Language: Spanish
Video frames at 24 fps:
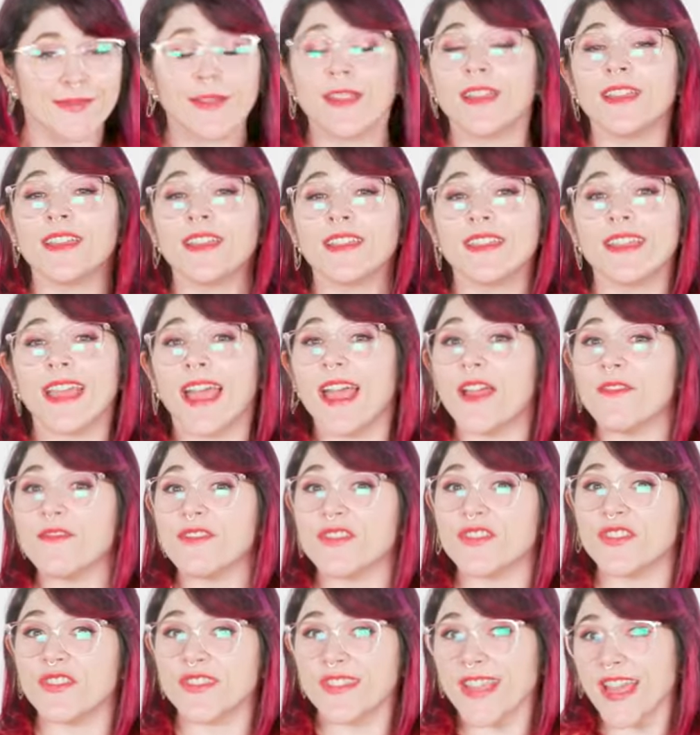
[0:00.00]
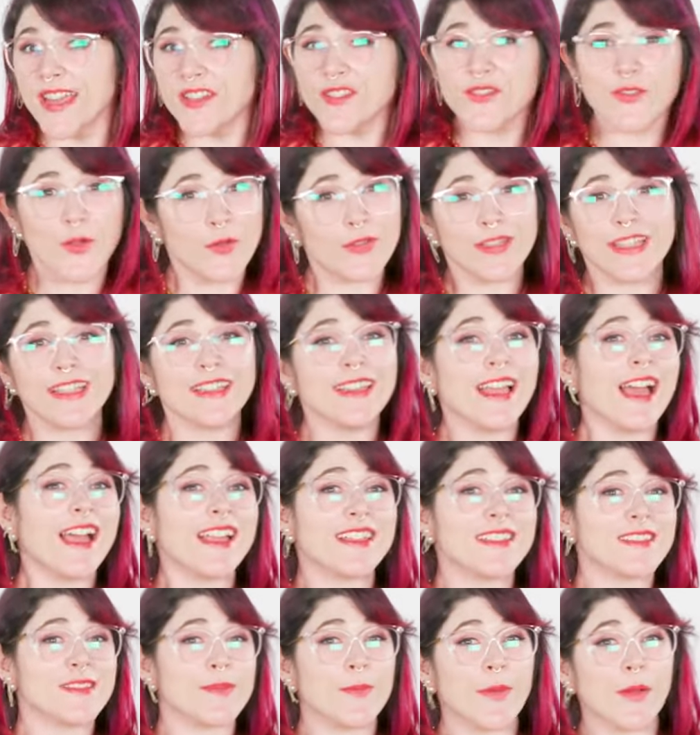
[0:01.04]
es muy anticlimático. La
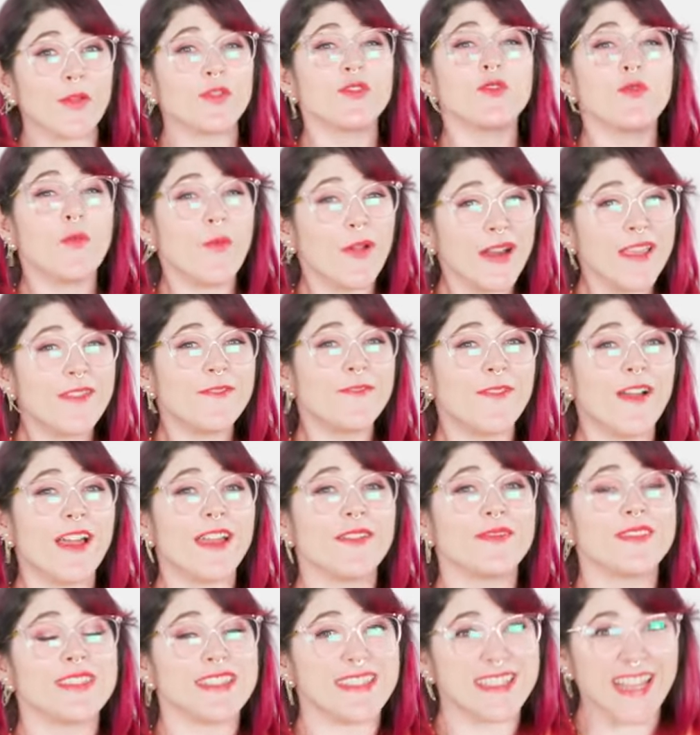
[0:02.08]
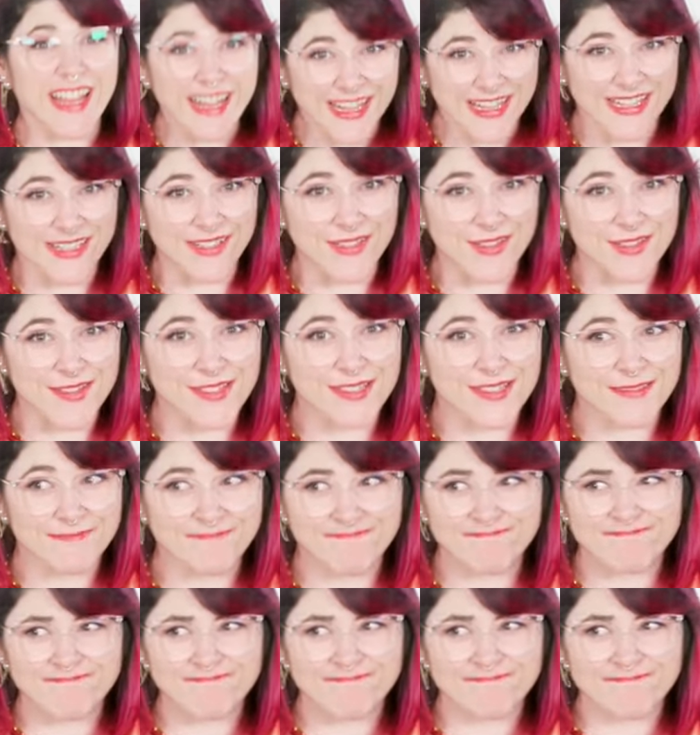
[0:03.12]
sesión promedio solo dura
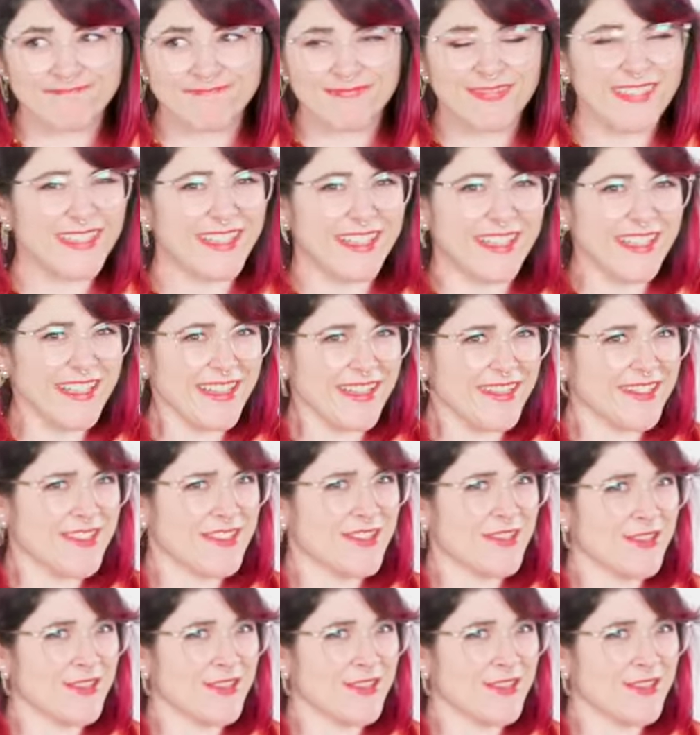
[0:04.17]
unos 25